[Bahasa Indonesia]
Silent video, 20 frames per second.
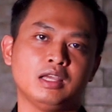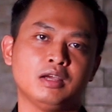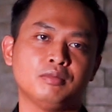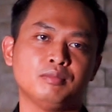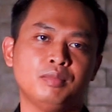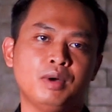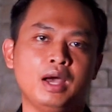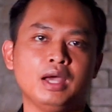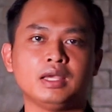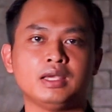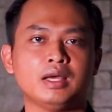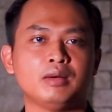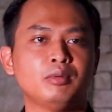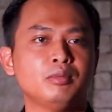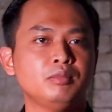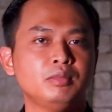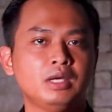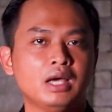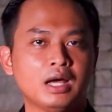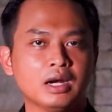yang baik yang
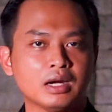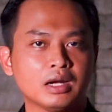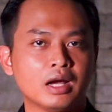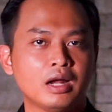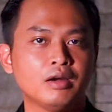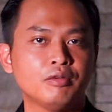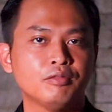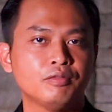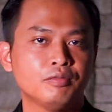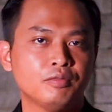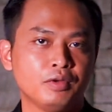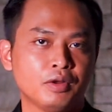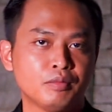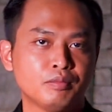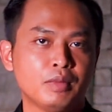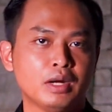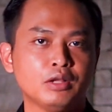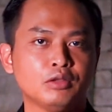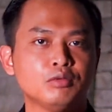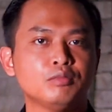membiarkan
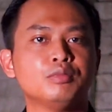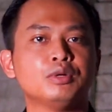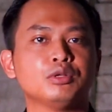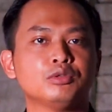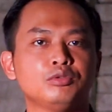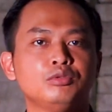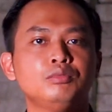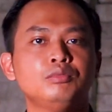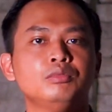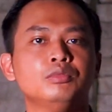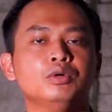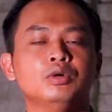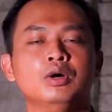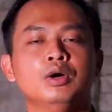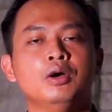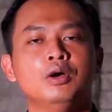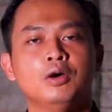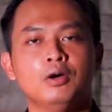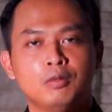firman itu bertumbuh,